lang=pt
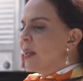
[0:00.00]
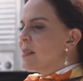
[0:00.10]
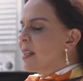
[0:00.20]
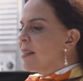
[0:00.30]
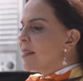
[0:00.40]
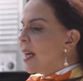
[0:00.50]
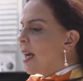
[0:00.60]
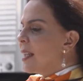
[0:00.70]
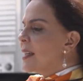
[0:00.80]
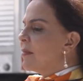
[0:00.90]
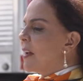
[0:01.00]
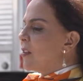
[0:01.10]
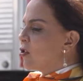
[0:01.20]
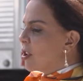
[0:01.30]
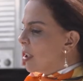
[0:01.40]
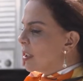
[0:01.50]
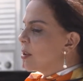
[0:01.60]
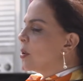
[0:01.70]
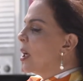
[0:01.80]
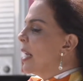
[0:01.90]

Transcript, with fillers: anos na estrada, viajando,